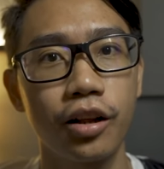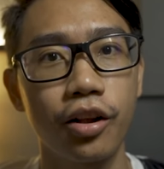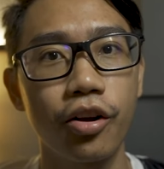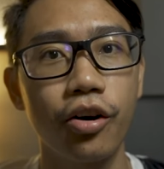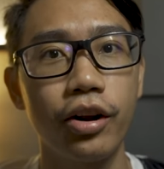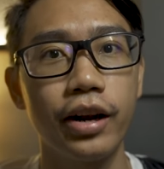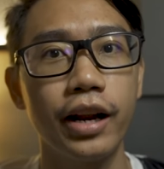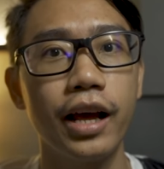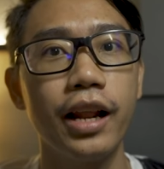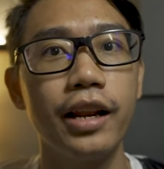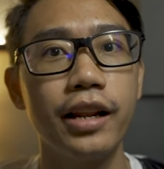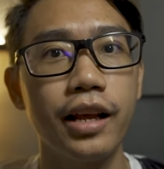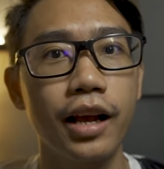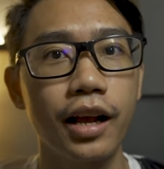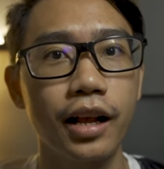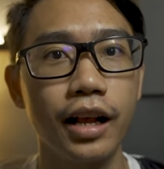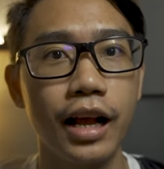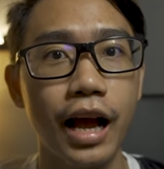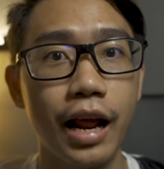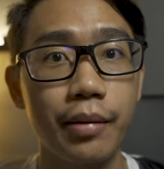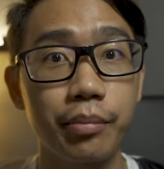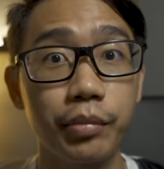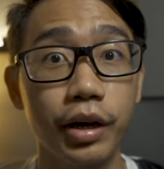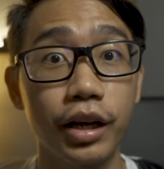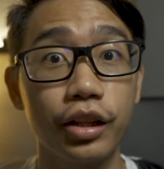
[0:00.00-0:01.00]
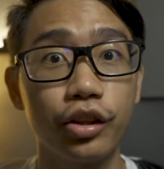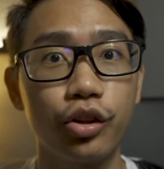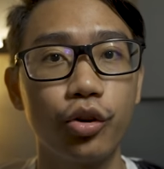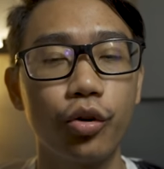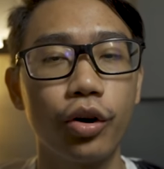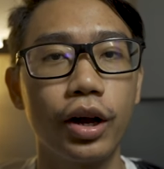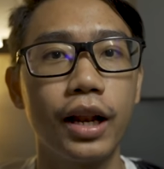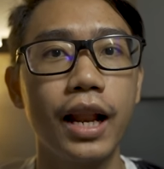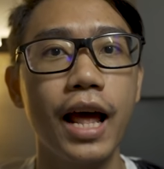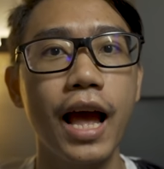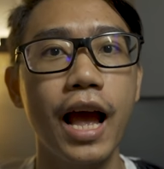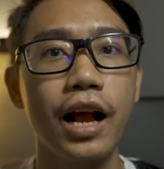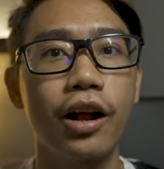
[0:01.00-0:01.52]
ก่อนหน้านี้การเปิดตัว
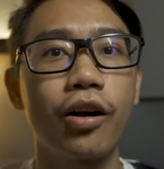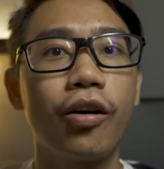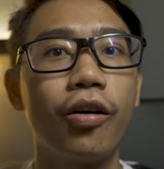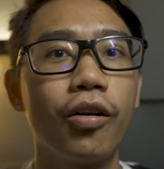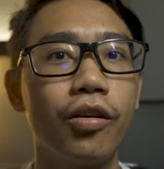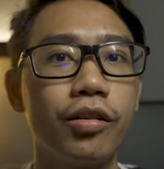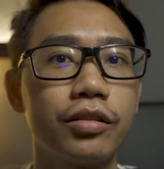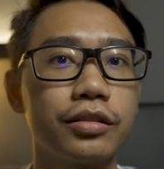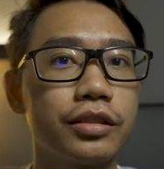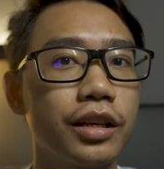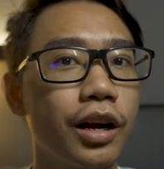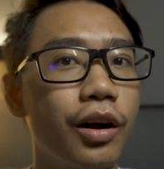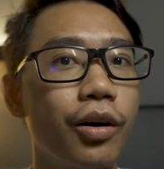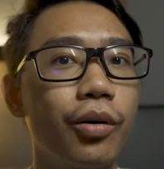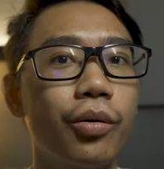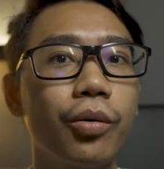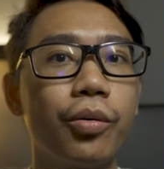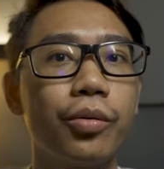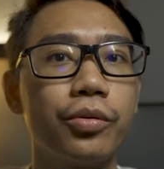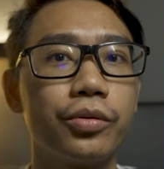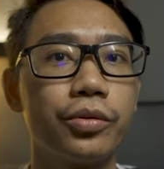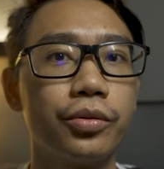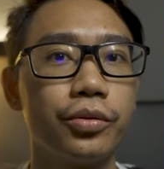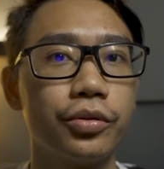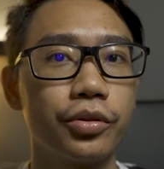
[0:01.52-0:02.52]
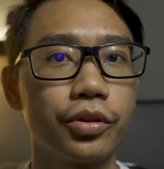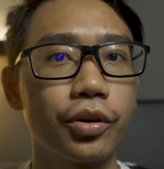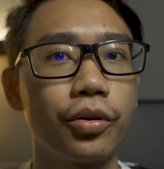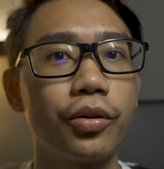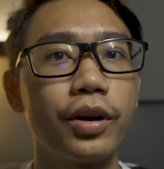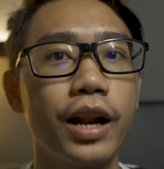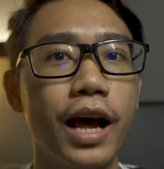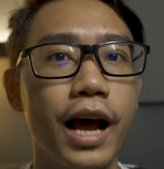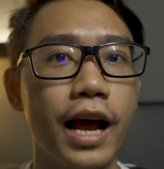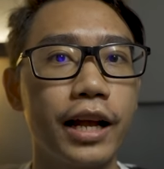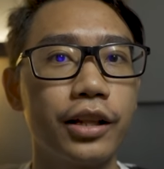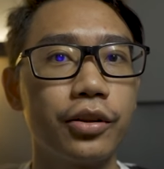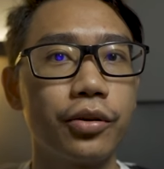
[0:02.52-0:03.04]
แรกของเจ้าซุนโต
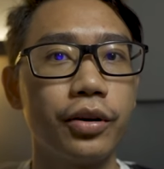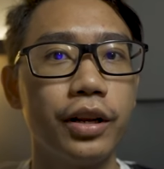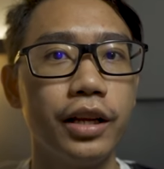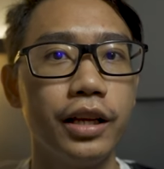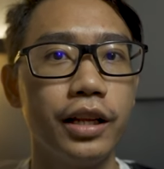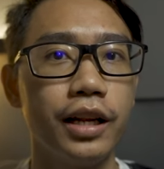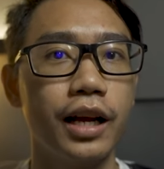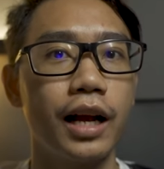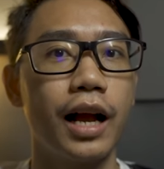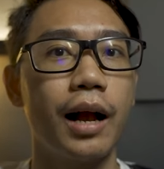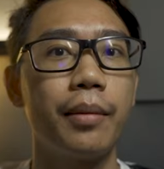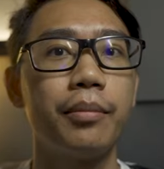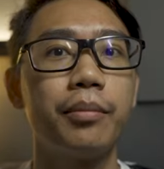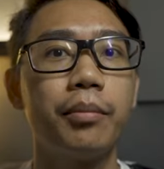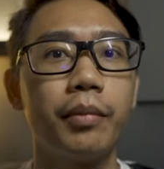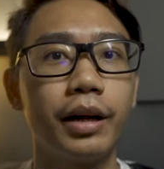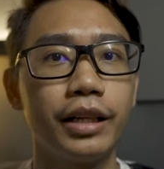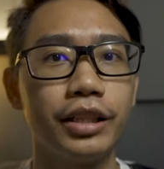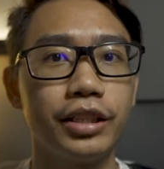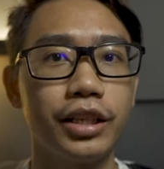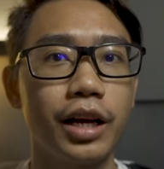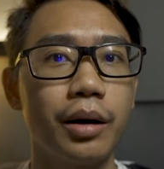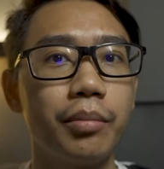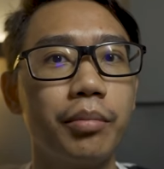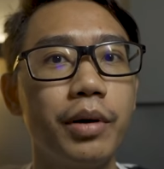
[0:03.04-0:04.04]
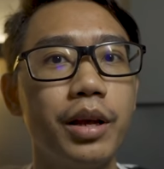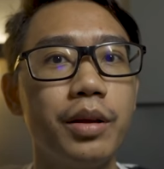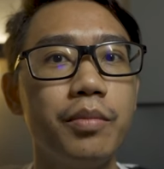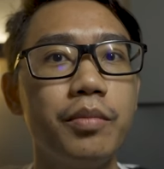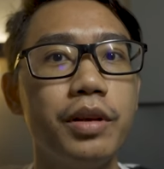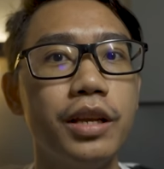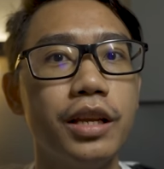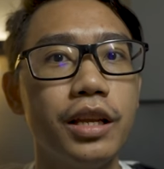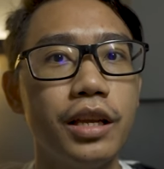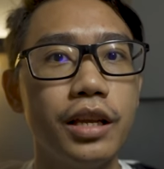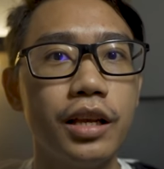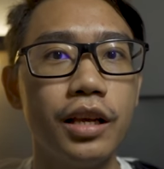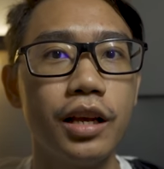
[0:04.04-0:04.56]
นาตัวนี้นะครับ มันจะไม่
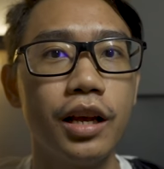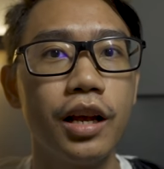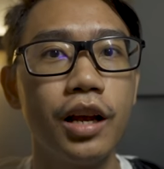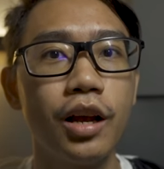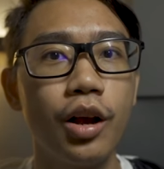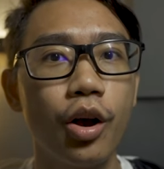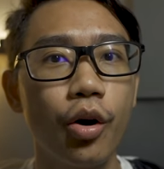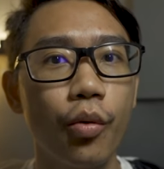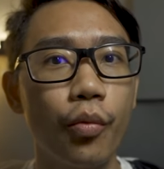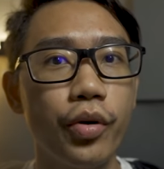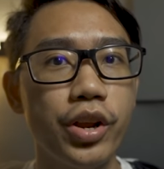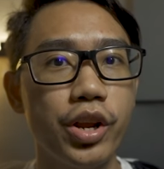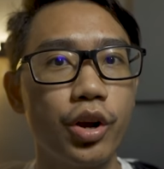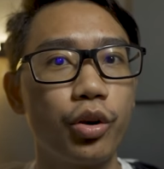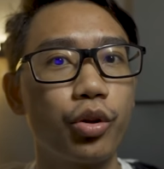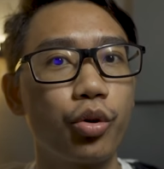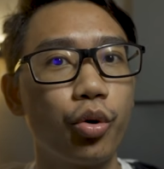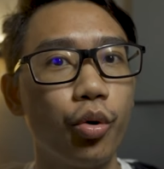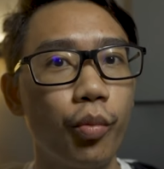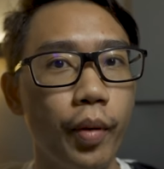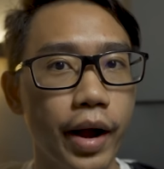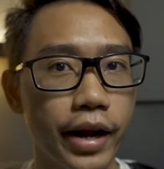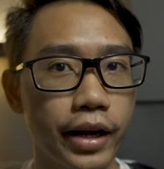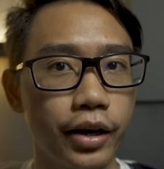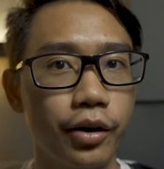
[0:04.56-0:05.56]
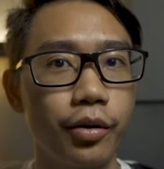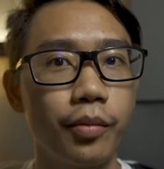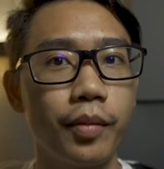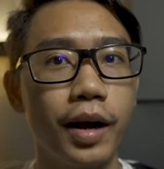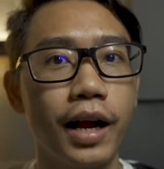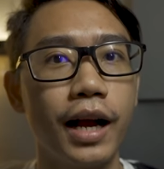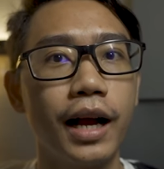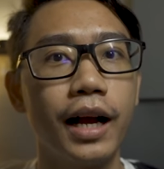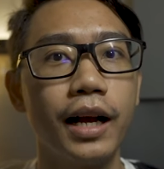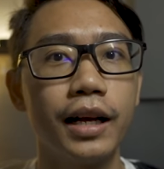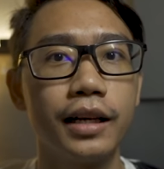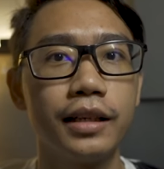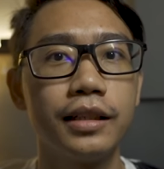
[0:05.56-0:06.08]
มี VO2 Max เข้ามา